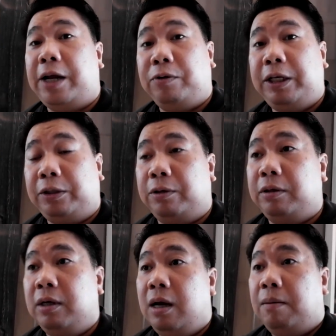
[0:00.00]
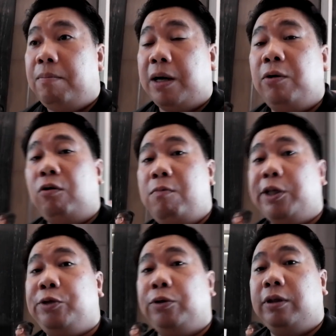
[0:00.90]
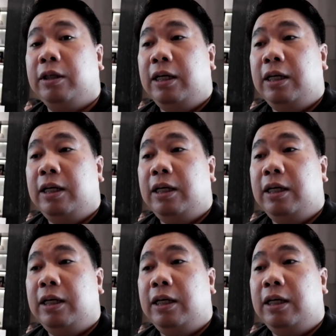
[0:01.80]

Ngayon dito, bago ko mag-shoot,